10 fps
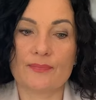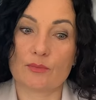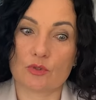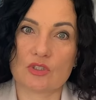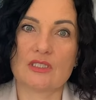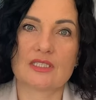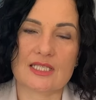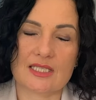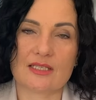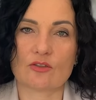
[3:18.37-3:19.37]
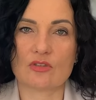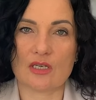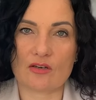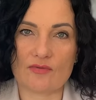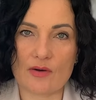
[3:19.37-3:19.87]
bo ty te zadania
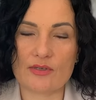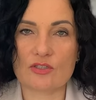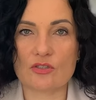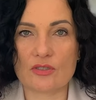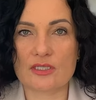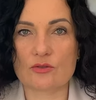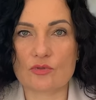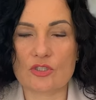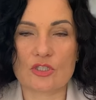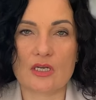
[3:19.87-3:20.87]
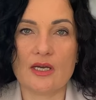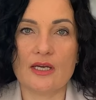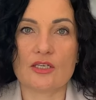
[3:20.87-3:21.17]
oddelegowałeś i okazuje się,